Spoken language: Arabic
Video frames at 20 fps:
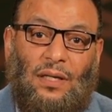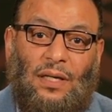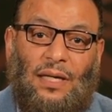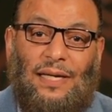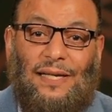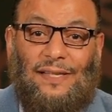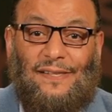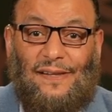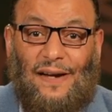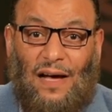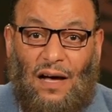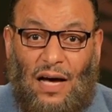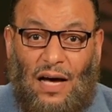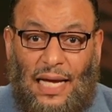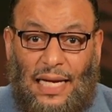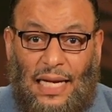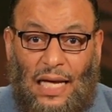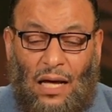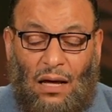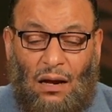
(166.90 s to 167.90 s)
إذ
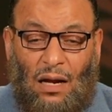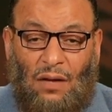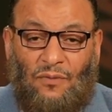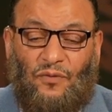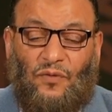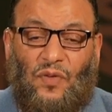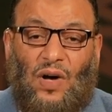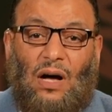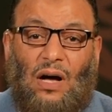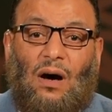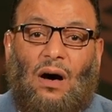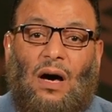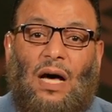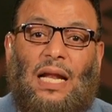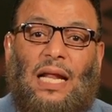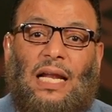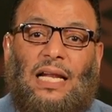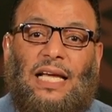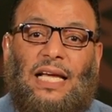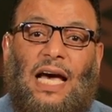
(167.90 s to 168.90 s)
رأى نارا فقال
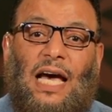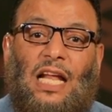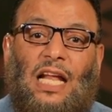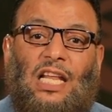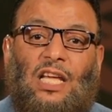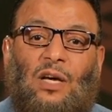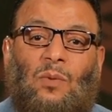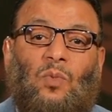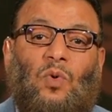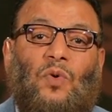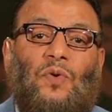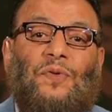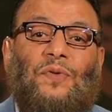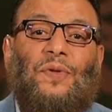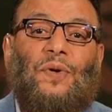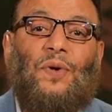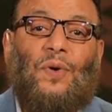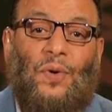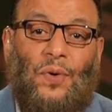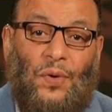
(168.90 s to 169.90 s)
لأهلهم
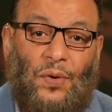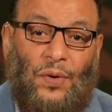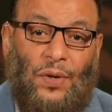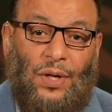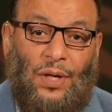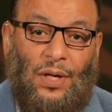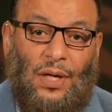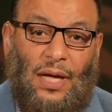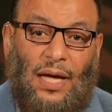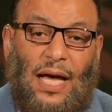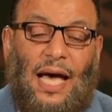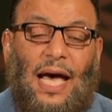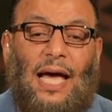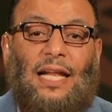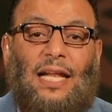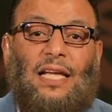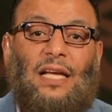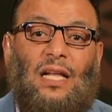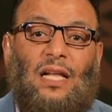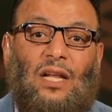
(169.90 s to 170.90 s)
امكثوا
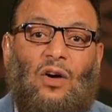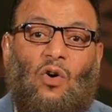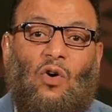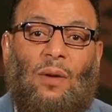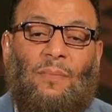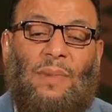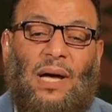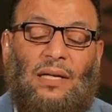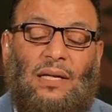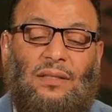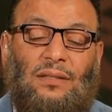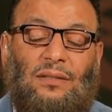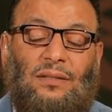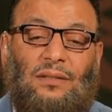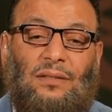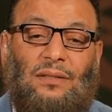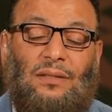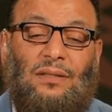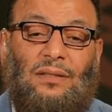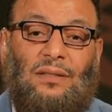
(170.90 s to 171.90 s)
أهله اللي هو من؟
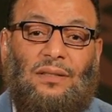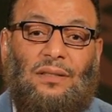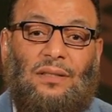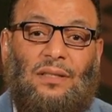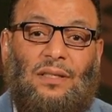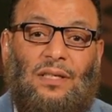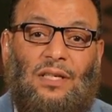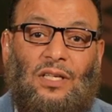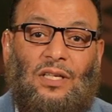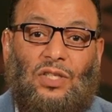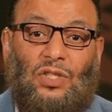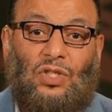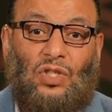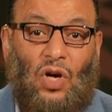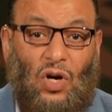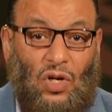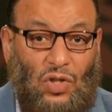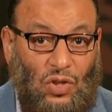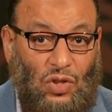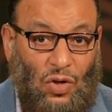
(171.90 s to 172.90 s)
نعم
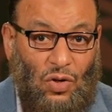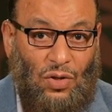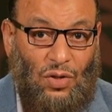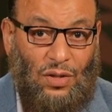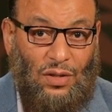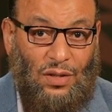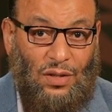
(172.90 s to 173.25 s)
زوجته